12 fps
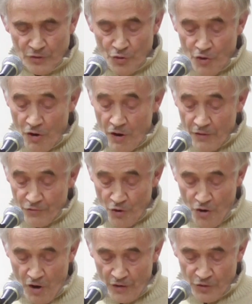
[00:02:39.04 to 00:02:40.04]
Но,
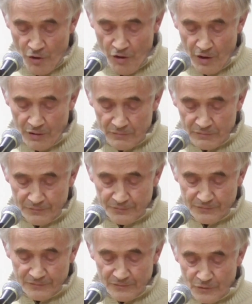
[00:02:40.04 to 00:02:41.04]
но, но,
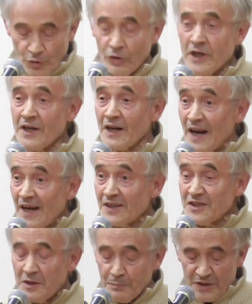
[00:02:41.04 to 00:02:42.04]
то ли
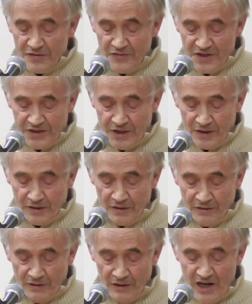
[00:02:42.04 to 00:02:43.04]
рак где
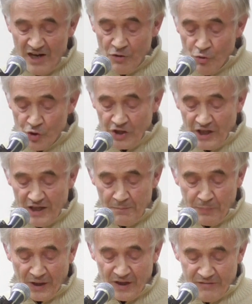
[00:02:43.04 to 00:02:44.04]
просвистел, лягушка ли
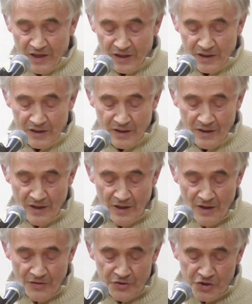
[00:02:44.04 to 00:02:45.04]
проквакала.
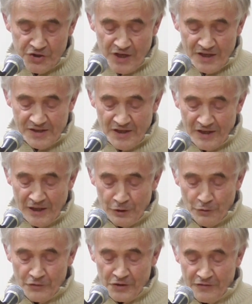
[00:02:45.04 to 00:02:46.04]
Несчастная
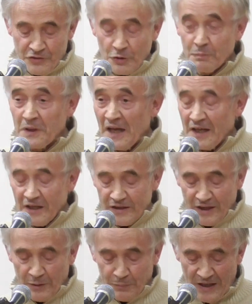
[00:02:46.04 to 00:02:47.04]
головушка все
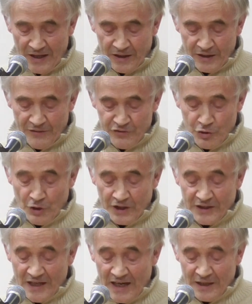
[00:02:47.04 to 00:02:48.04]
плакала и плакала, все
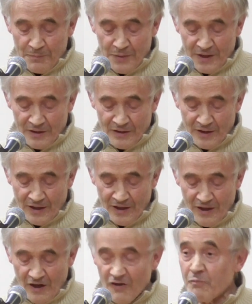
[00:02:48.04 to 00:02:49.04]
рыдала
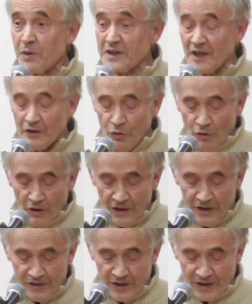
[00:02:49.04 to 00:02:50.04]
бедная, в потолок
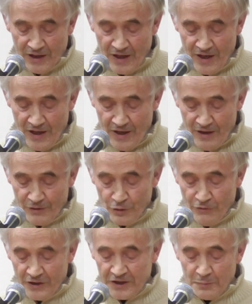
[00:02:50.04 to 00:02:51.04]
глядела –
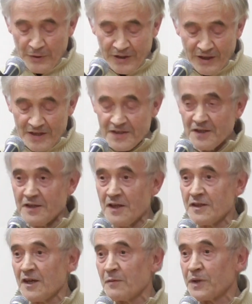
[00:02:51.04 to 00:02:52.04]
но в один прекрасный
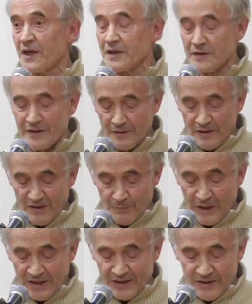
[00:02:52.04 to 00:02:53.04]
день ей плакал,
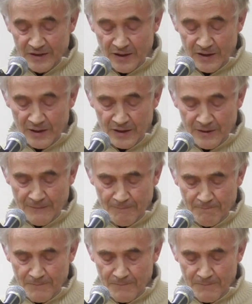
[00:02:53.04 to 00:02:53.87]
плакать надоело.